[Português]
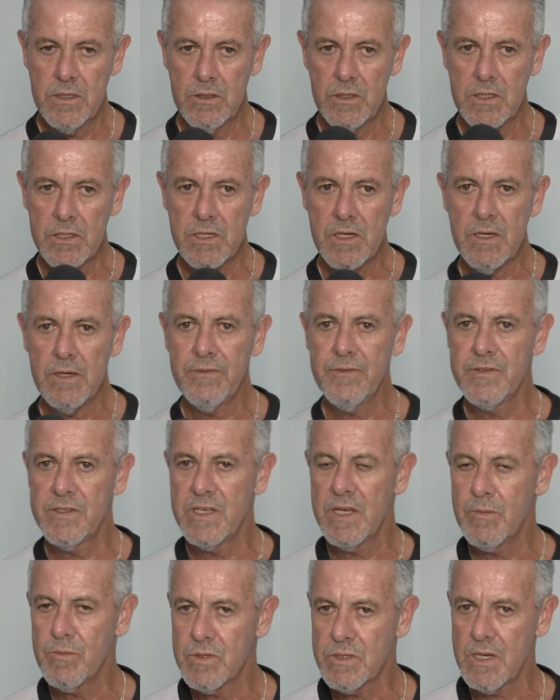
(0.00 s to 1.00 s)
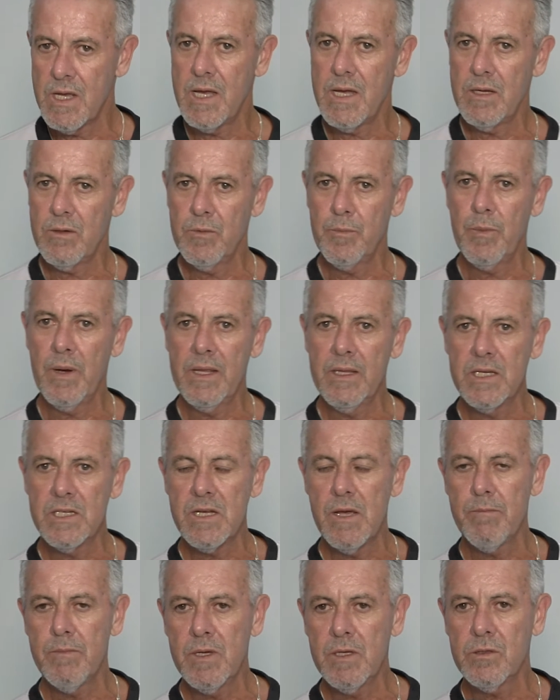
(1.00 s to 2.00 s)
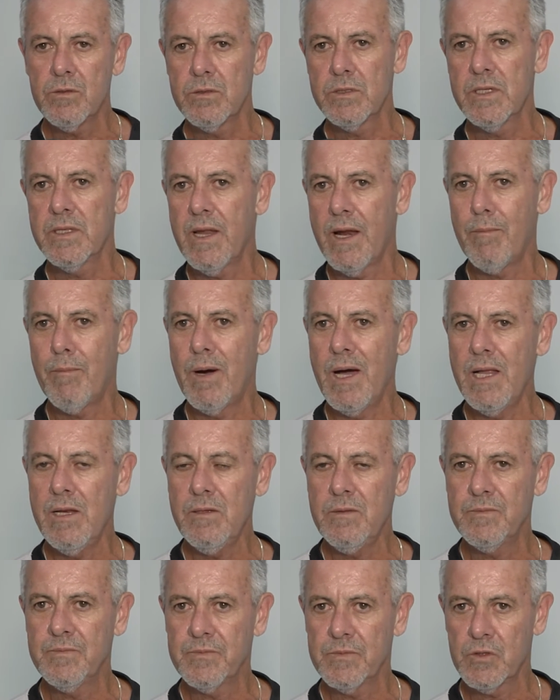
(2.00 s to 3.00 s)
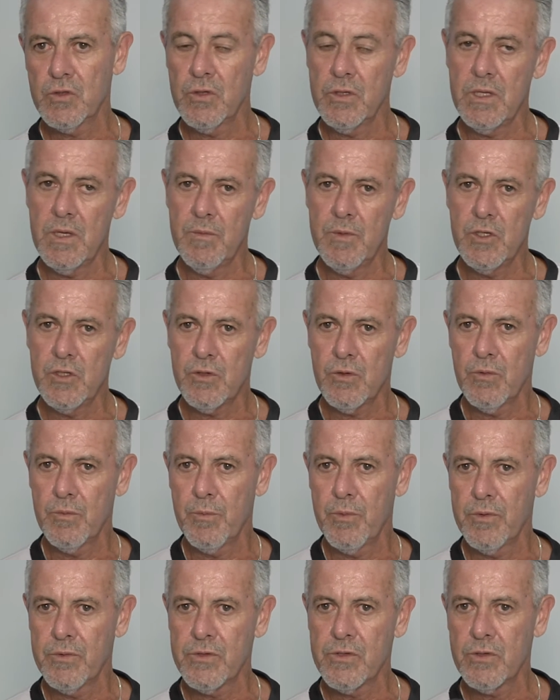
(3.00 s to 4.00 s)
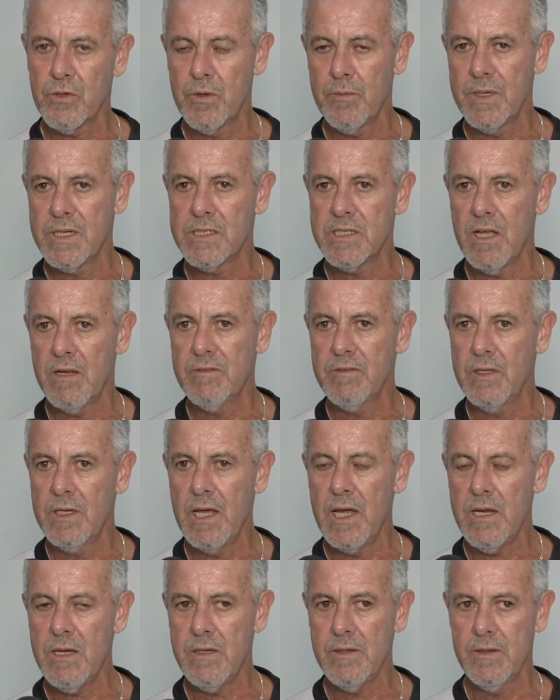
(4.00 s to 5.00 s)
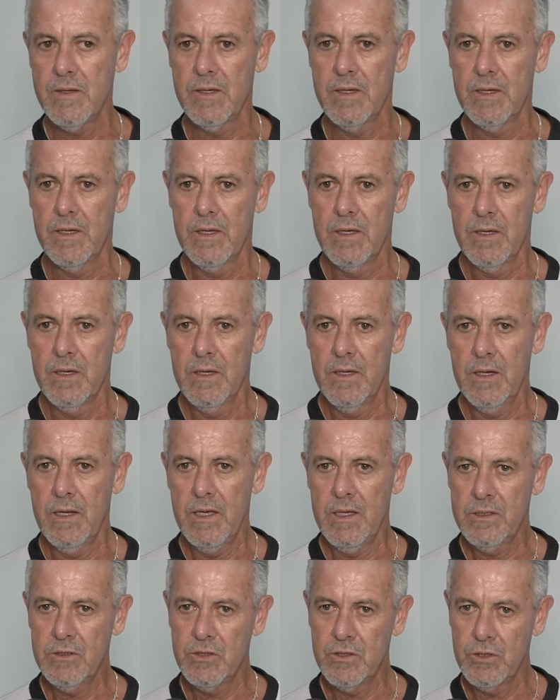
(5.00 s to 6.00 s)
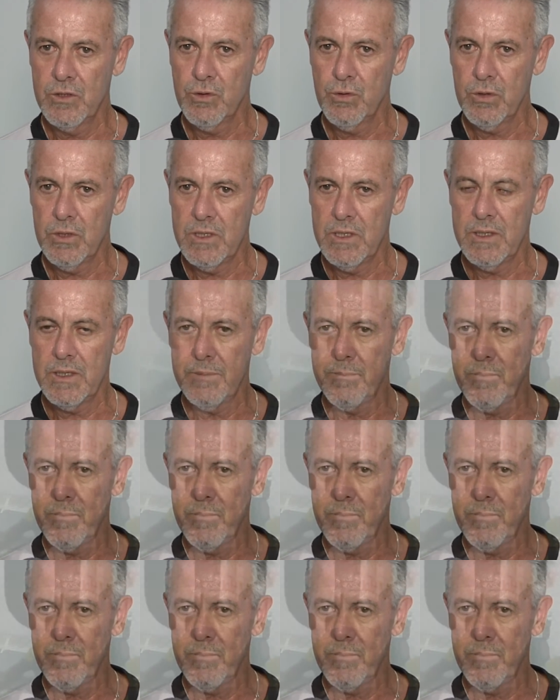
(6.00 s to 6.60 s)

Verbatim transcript: Nós já fizemos a, o planejamento de trabalho, juntamente com o professor Marcelo Vilar, né, de toda a